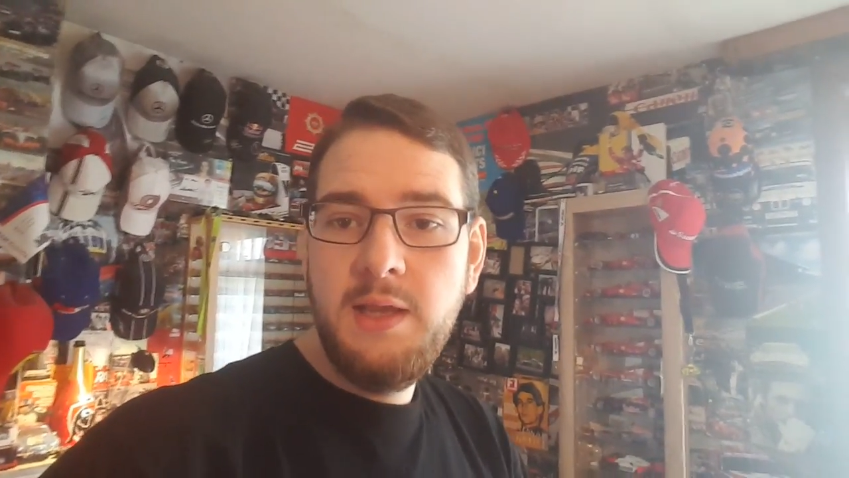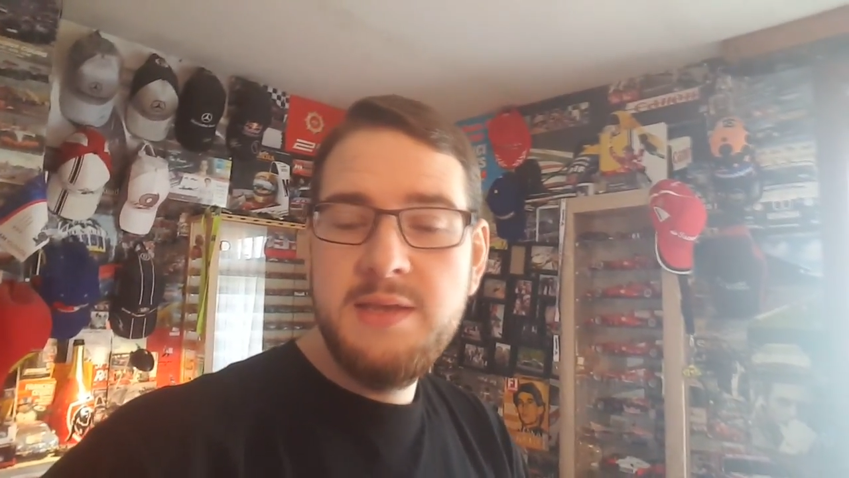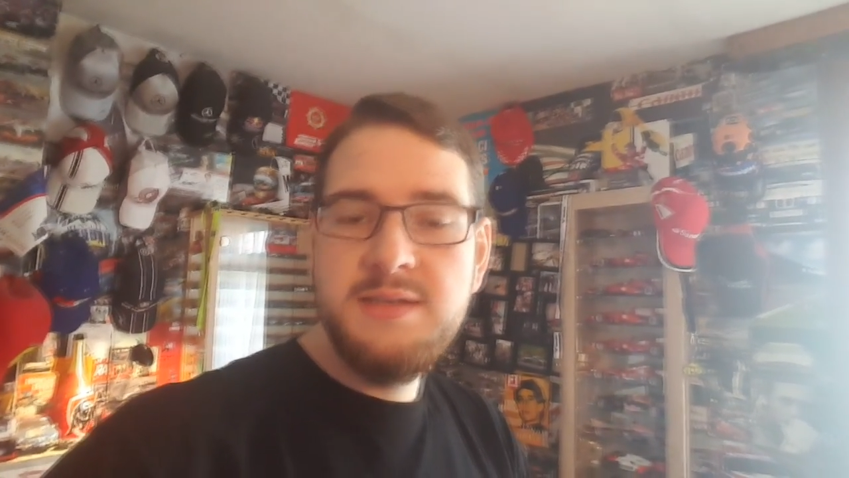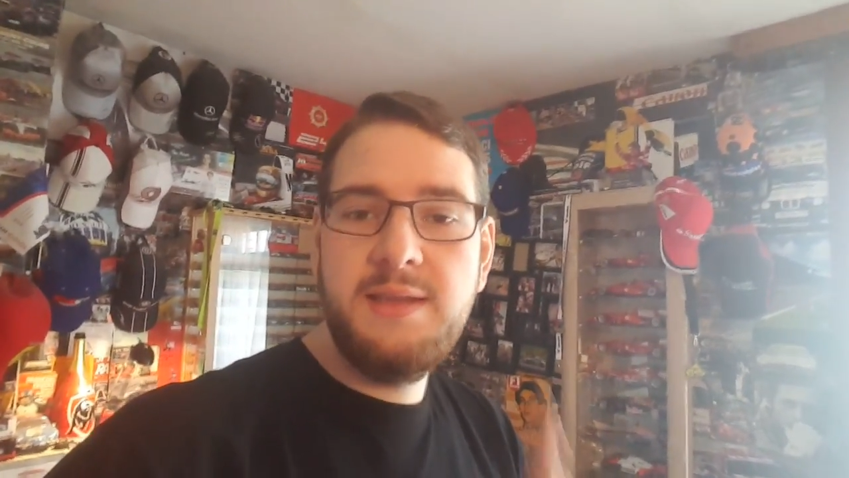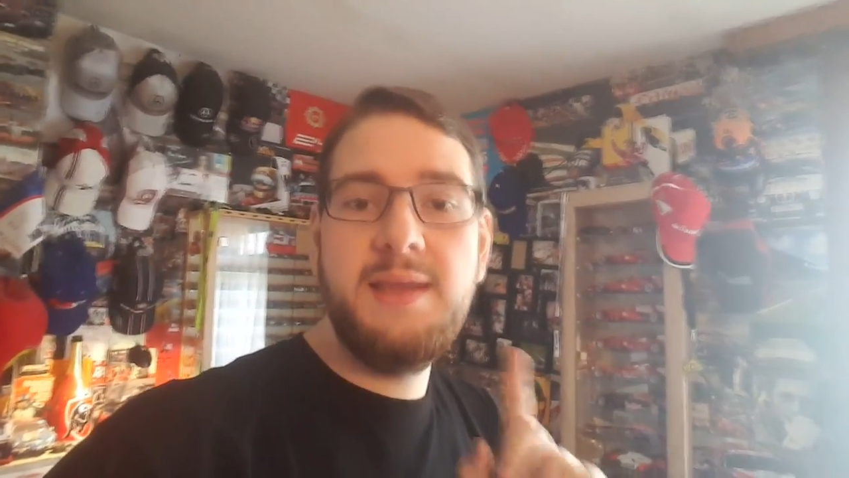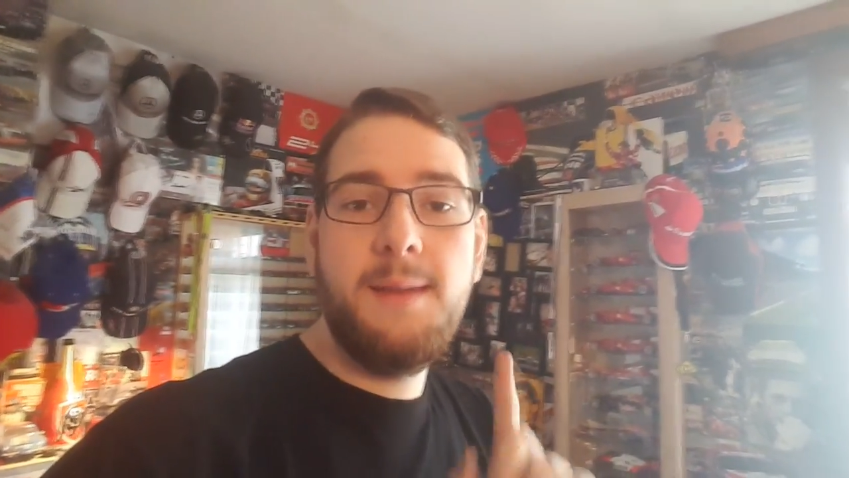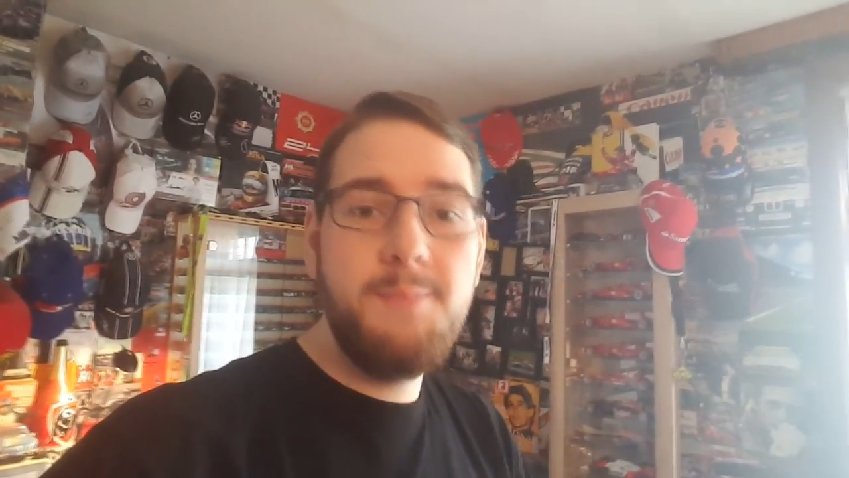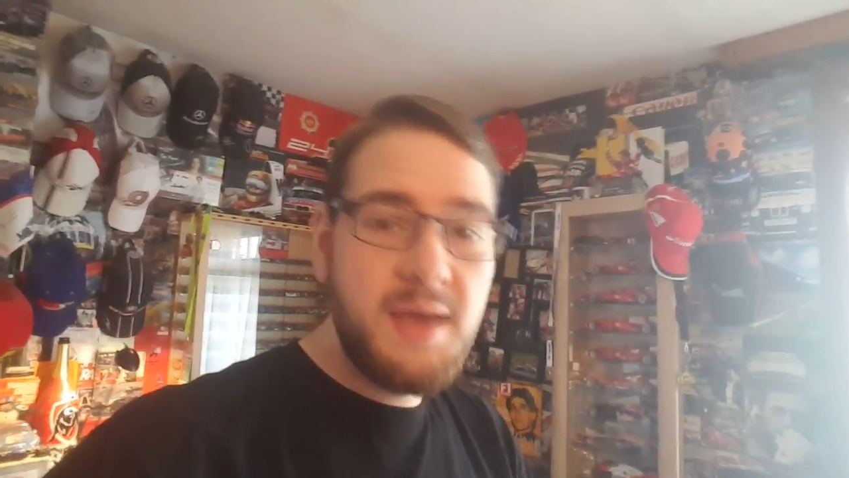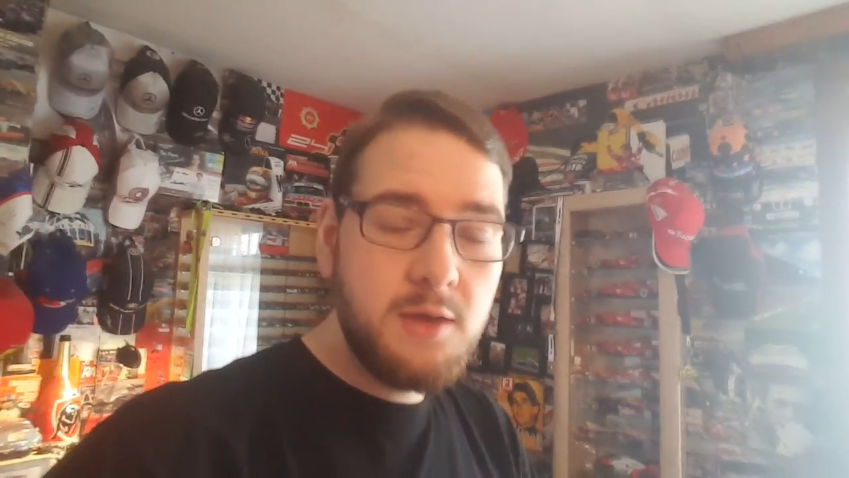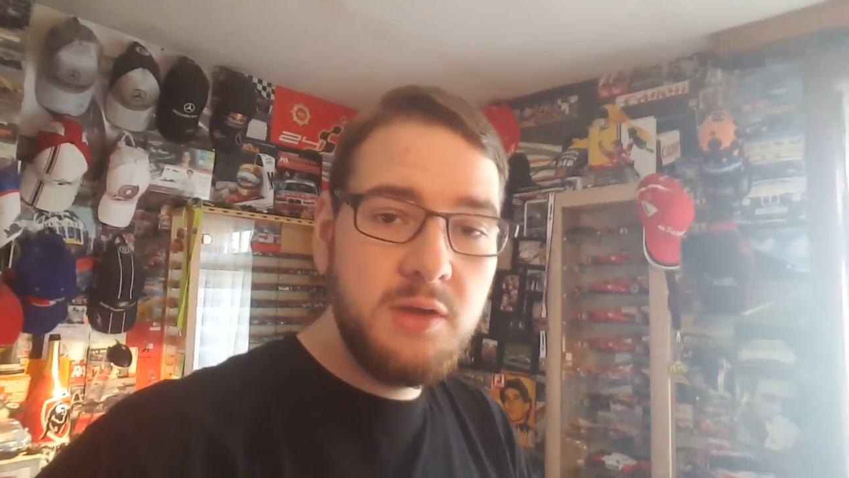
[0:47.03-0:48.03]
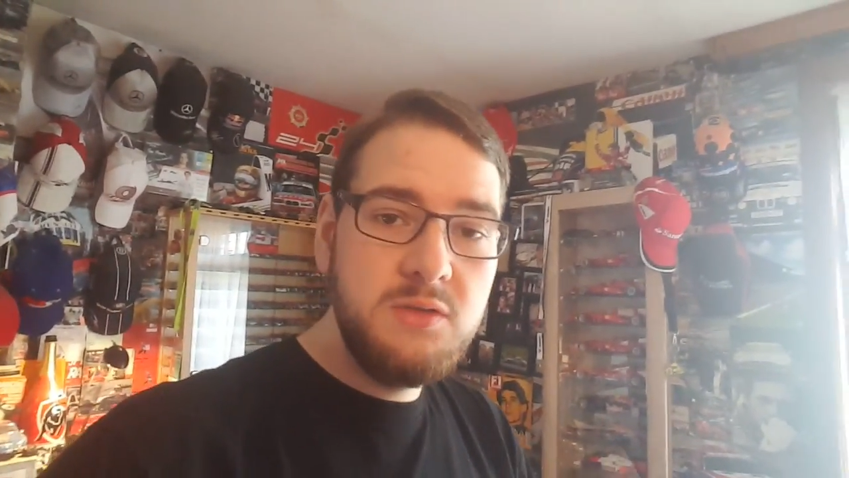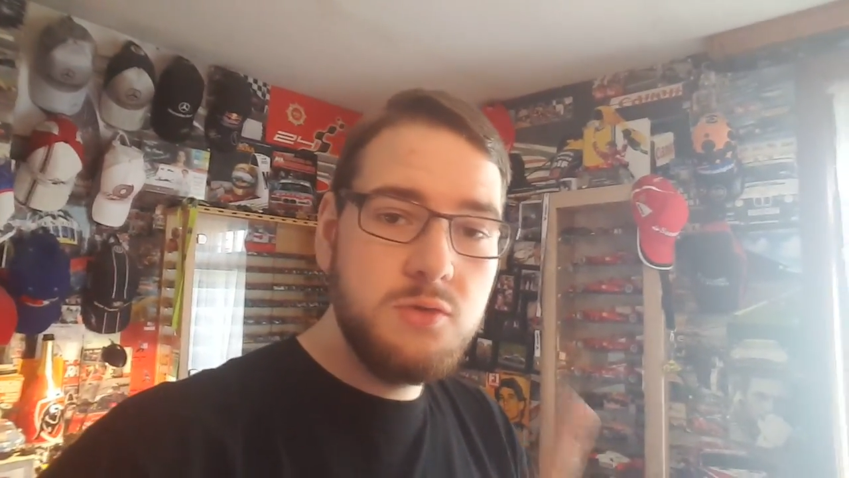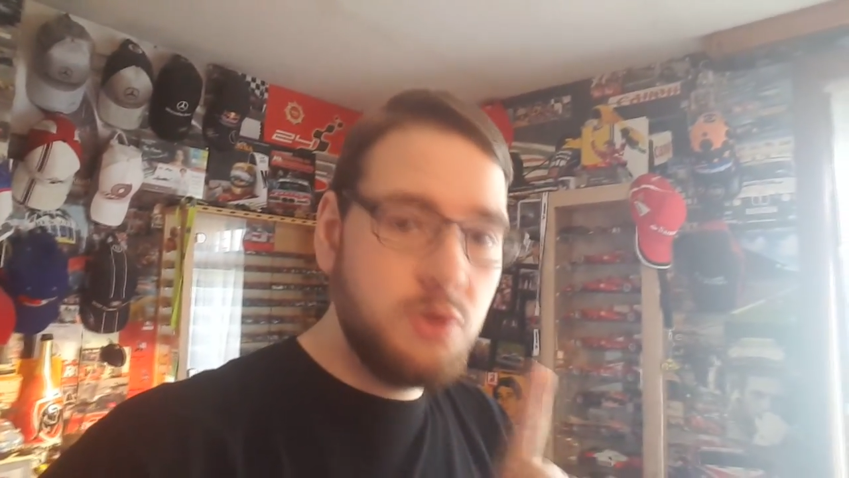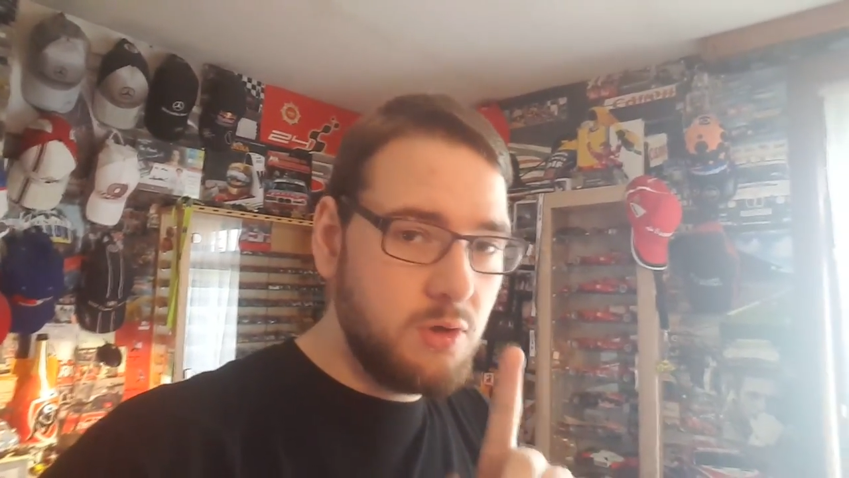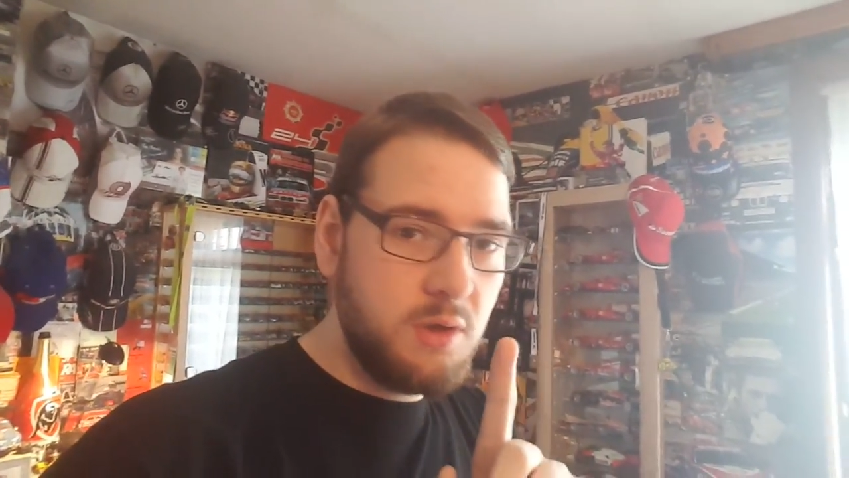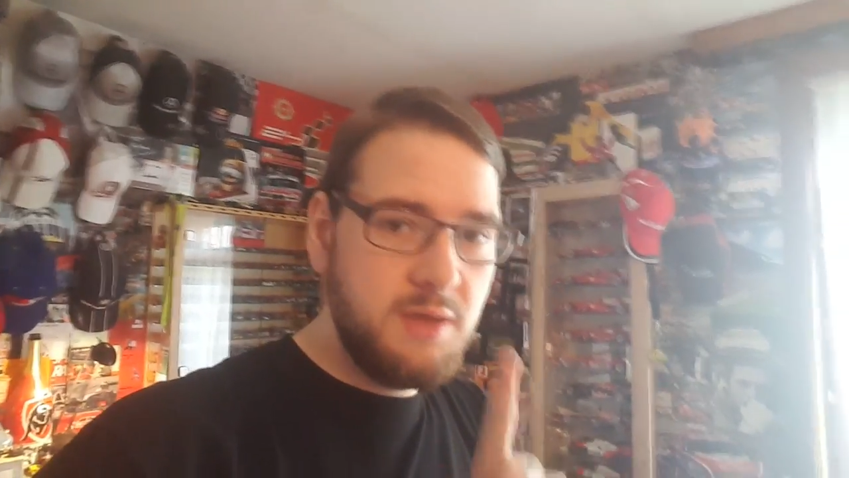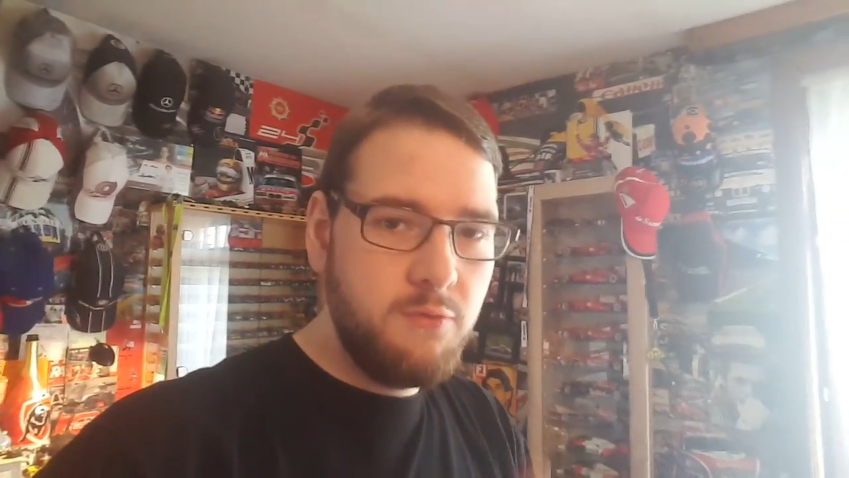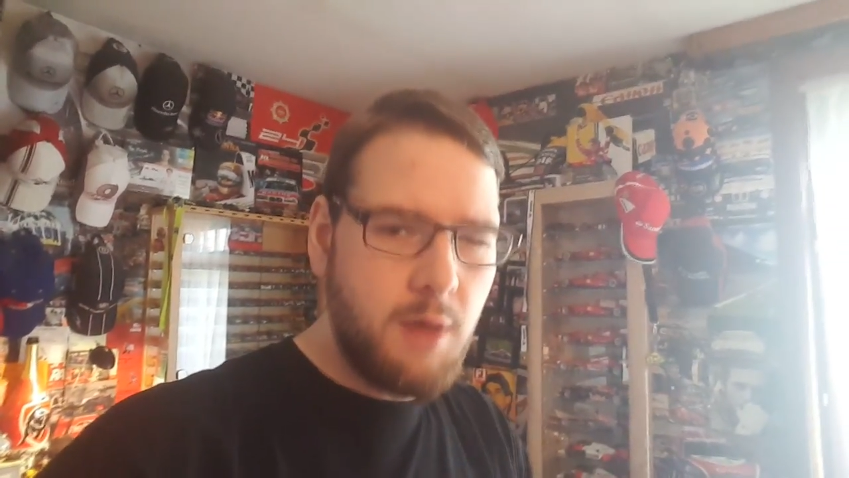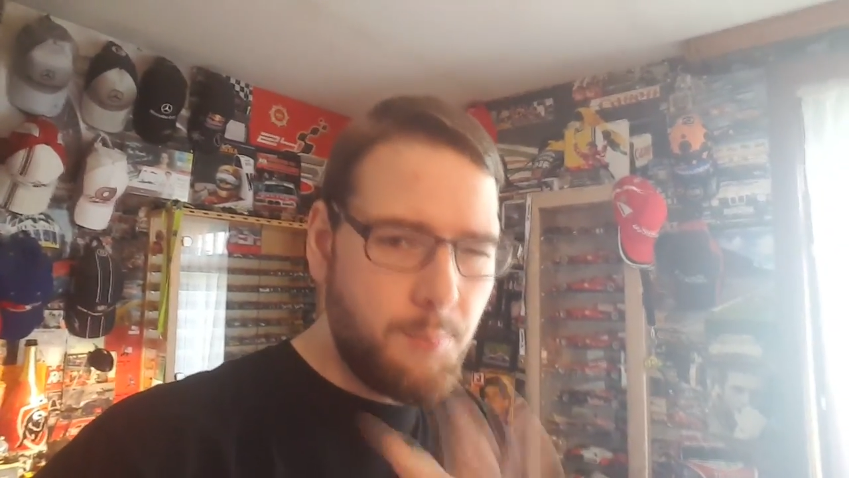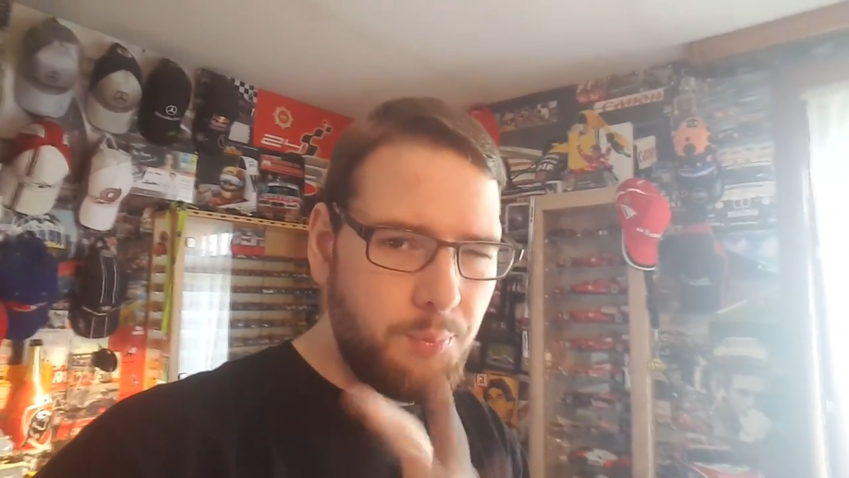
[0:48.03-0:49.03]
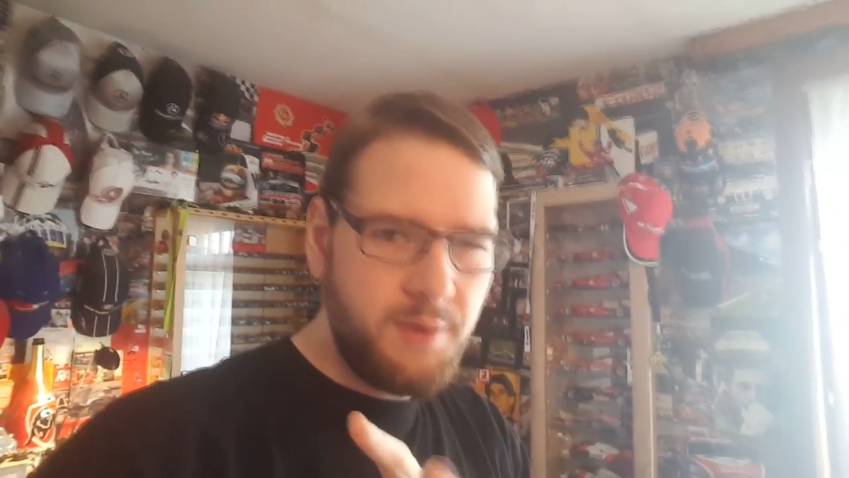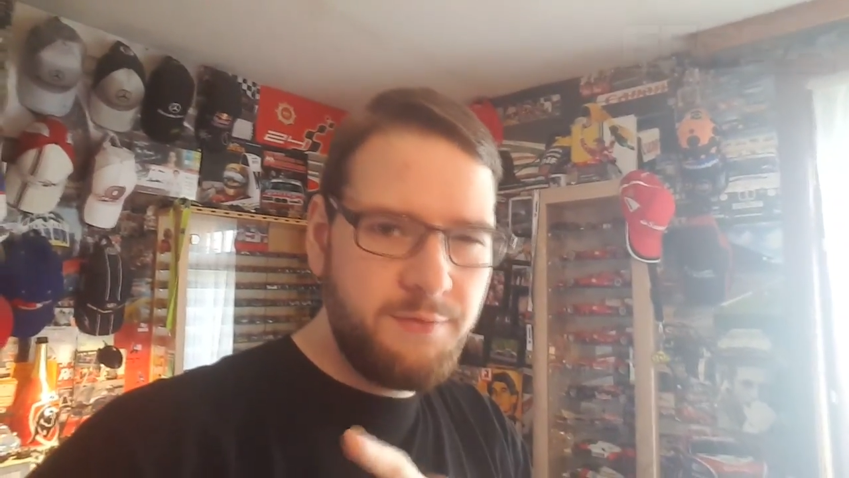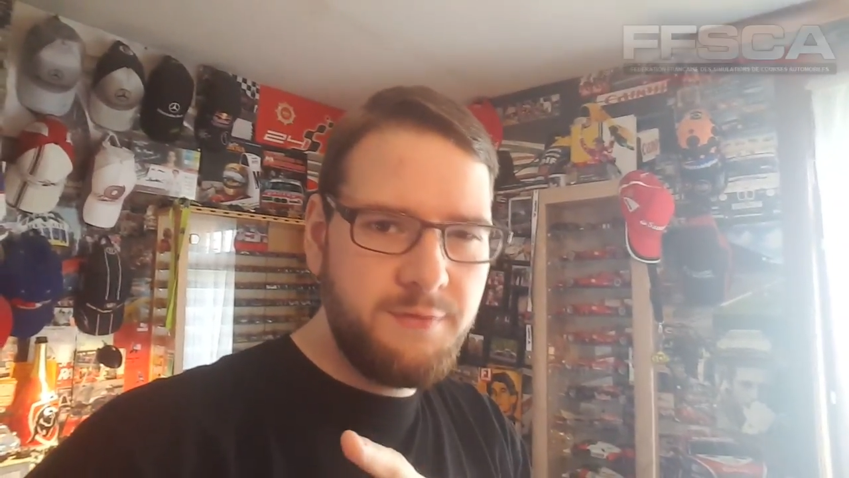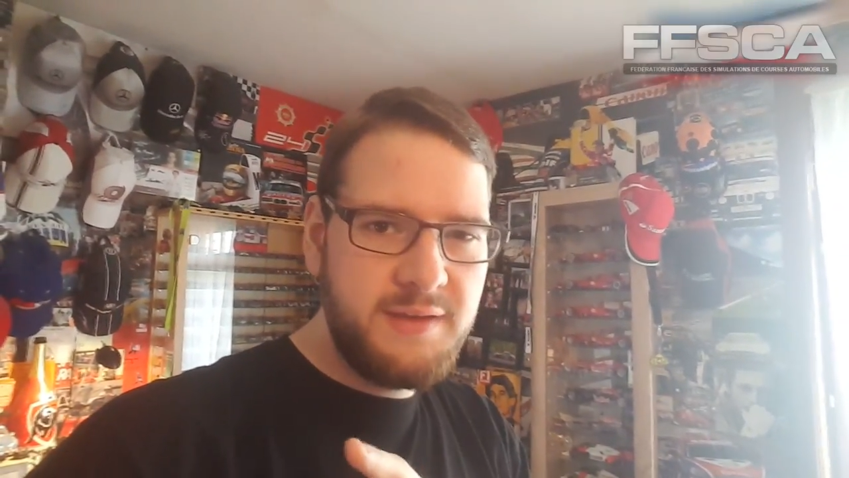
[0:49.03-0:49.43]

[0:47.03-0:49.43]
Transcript: c'est-à-dire mercredi, on se donne rendez-vous un peu avant